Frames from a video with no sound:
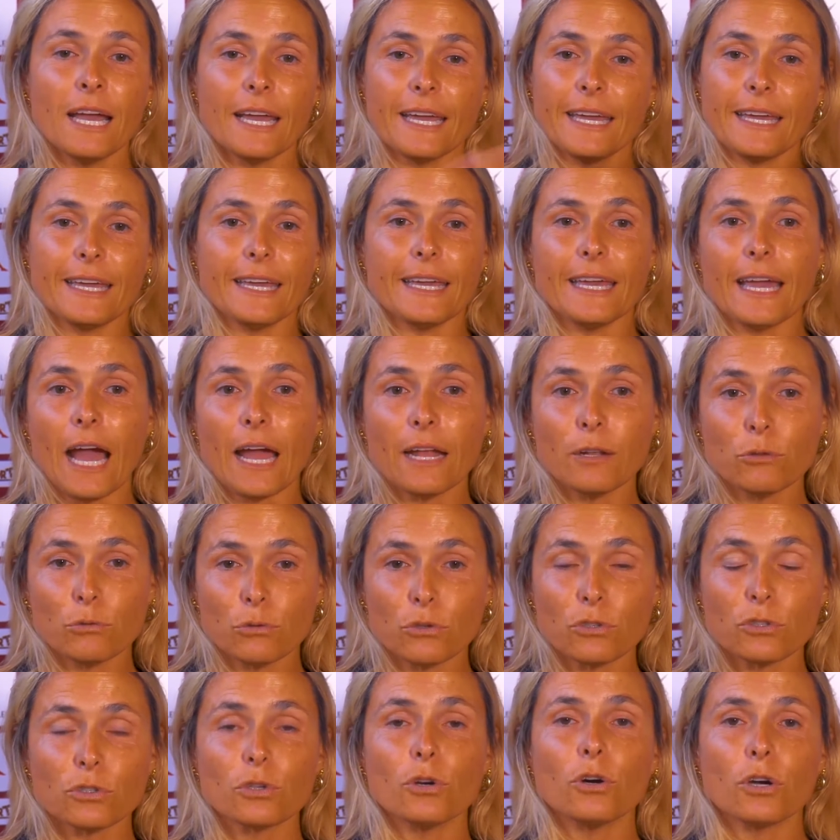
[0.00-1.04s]
e hai il
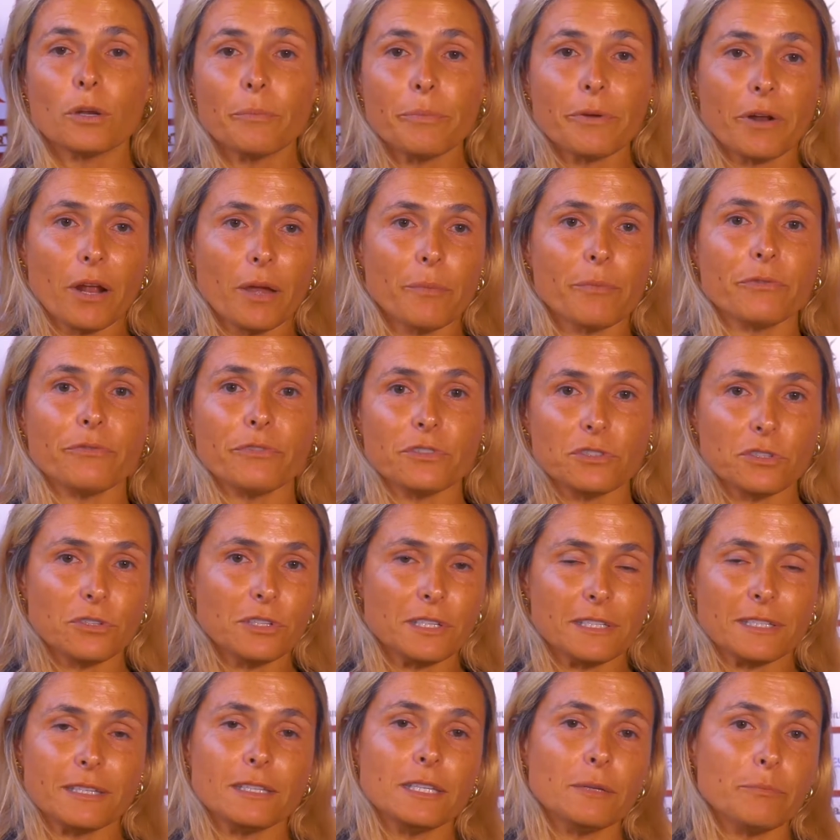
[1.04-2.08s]
tuo score però i
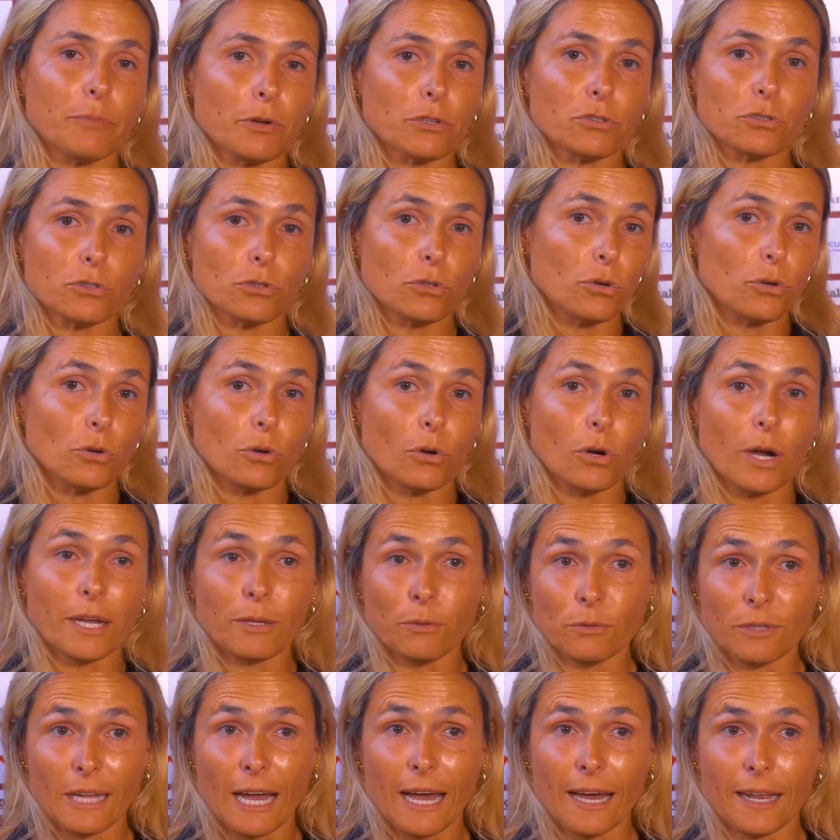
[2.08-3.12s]
professionisti ti possono
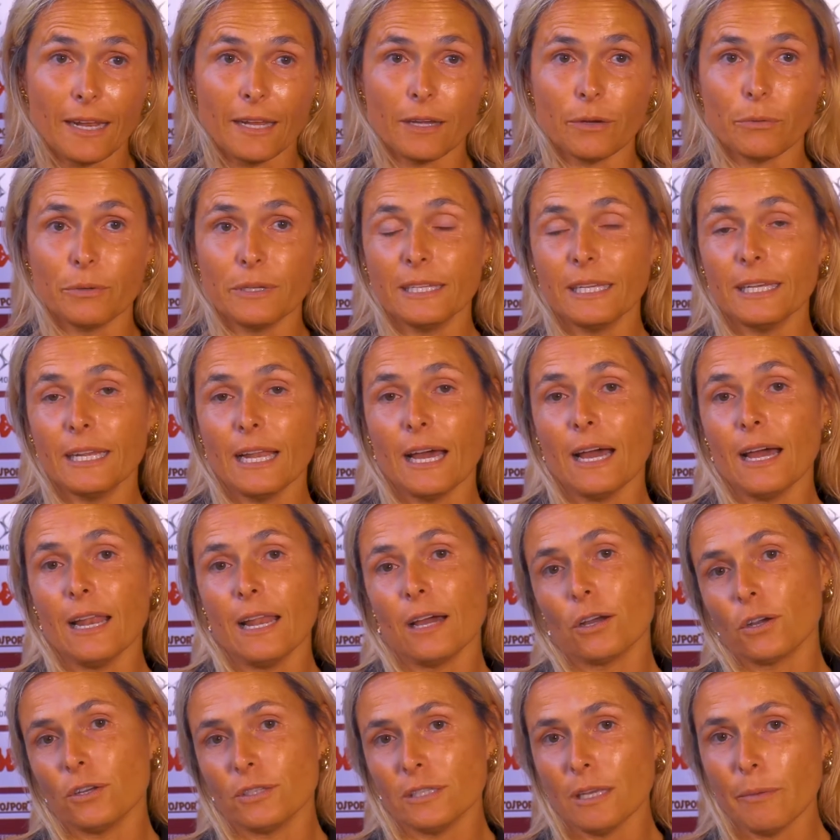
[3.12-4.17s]
aiutare, quindi la,
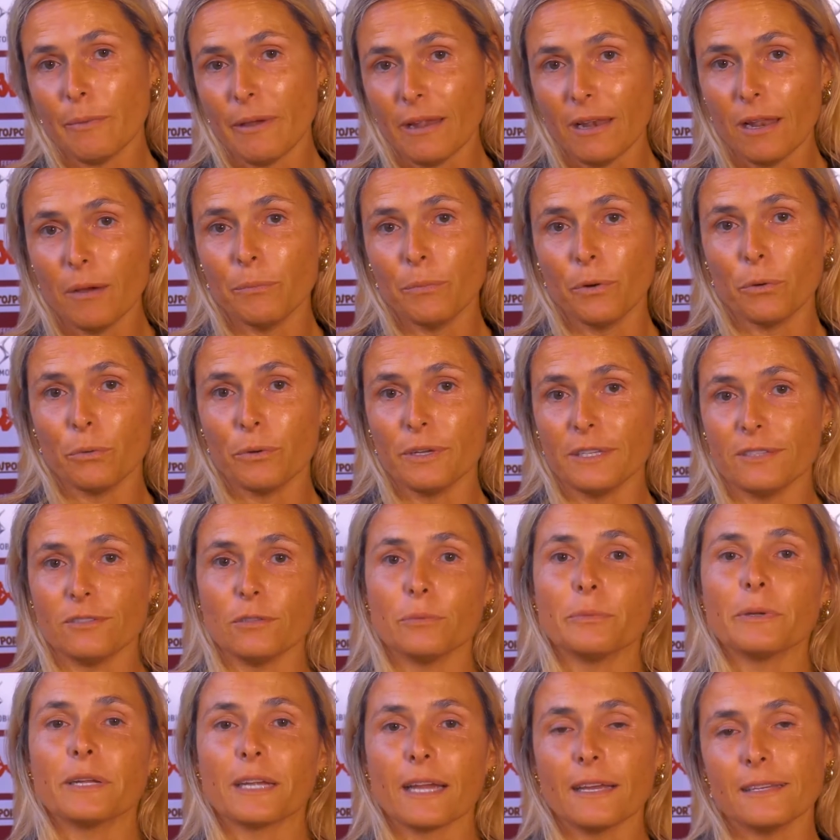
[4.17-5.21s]
la cosa bella è un po' questo
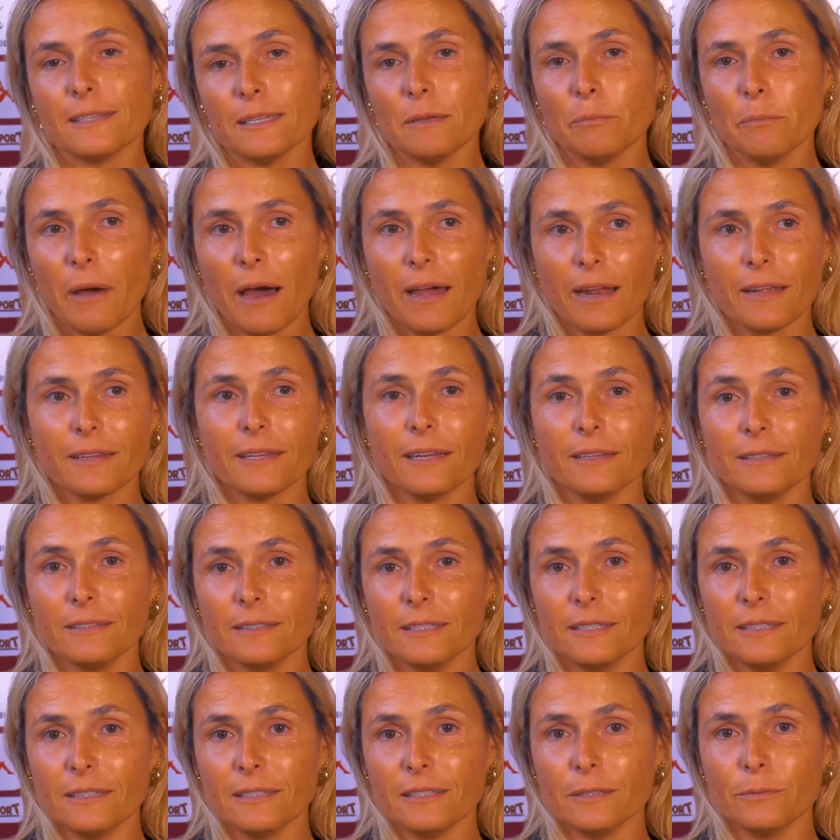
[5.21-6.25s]
perché si impara
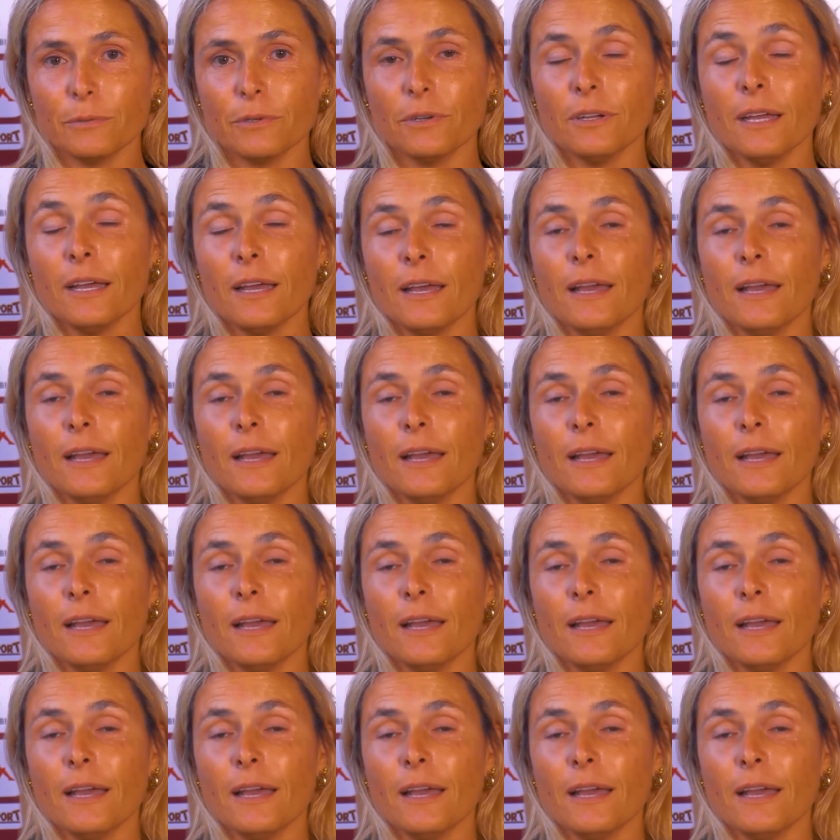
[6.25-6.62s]
tantissimo